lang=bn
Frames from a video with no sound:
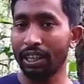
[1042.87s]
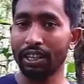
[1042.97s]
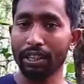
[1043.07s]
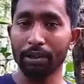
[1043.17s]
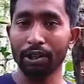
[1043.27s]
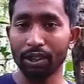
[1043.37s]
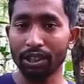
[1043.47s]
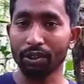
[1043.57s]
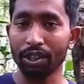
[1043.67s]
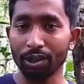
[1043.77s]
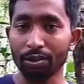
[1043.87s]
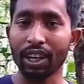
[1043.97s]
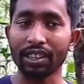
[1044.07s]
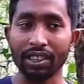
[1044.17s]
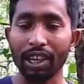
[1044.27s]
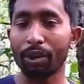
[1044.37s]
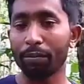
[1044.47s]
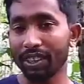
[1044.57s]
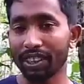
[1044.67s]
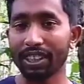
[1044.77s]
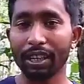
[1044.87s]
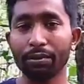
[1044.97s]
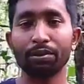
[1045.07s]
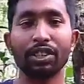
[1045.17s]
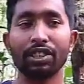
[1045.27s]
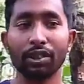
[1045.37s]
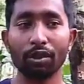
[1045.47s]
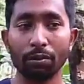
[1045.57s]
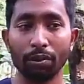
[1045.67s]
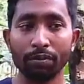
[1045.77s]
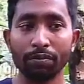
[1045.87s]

এটার ভিতরে যে অনেক কিছু আছে তাও আপনাদেরকে দেখানোর চেষ্টা করব